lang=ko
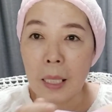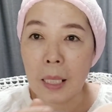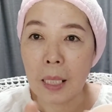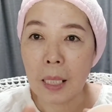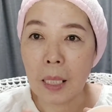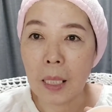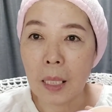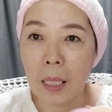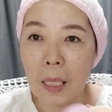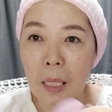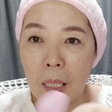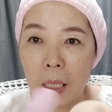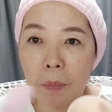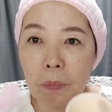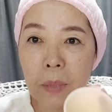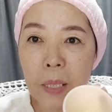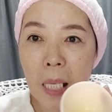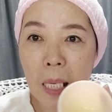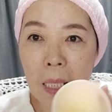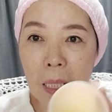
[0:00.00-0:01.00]
이
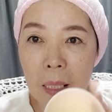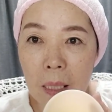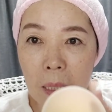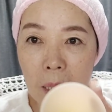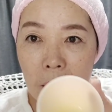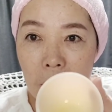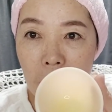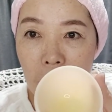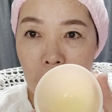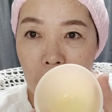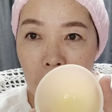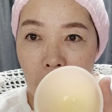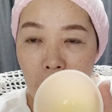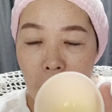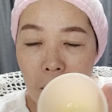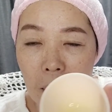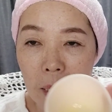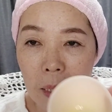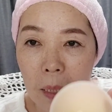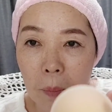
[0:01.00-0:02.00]
입자 있는
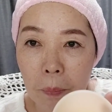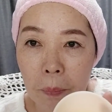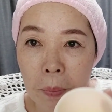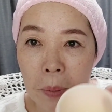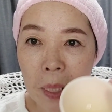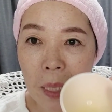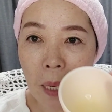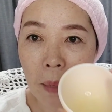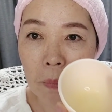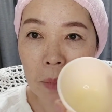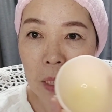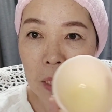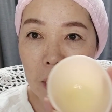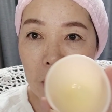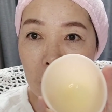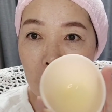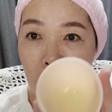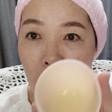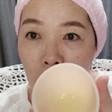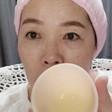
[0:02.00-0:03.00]

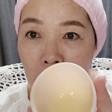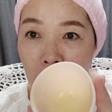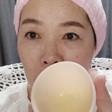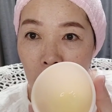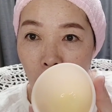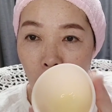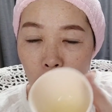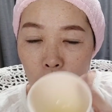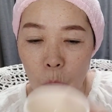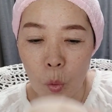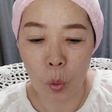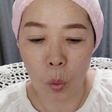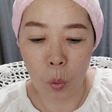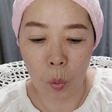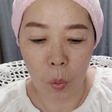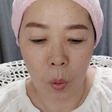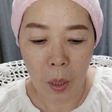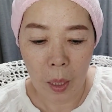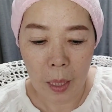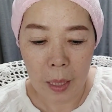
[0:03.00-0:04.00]
비타민C를 여기다
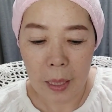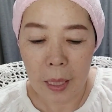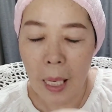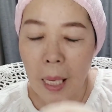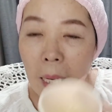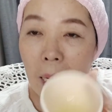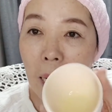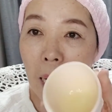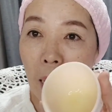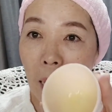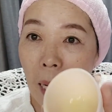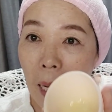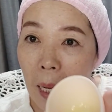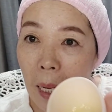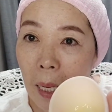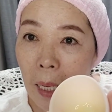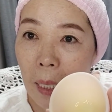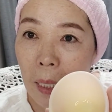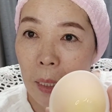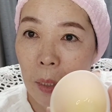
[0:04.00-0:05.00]
넣어도
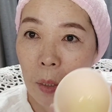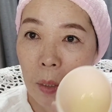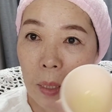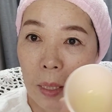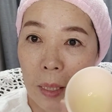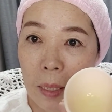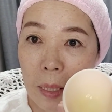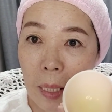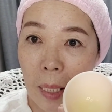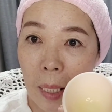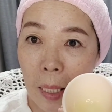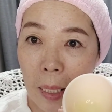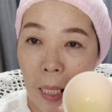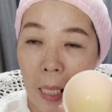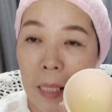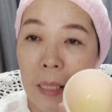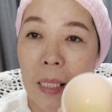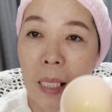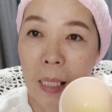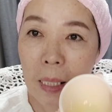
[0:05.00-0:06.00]
얘가 이제
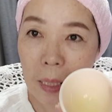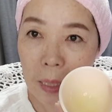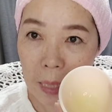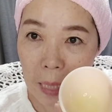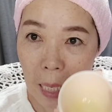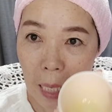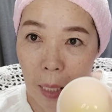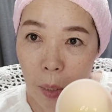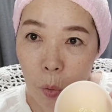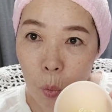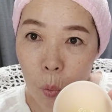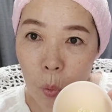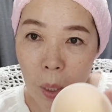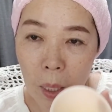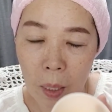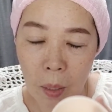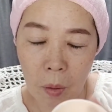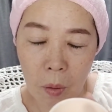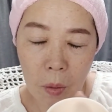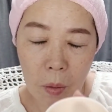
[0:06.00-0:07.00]
굉장히 잘
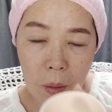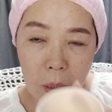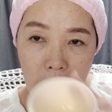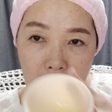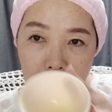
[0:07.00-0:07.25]
녹아요.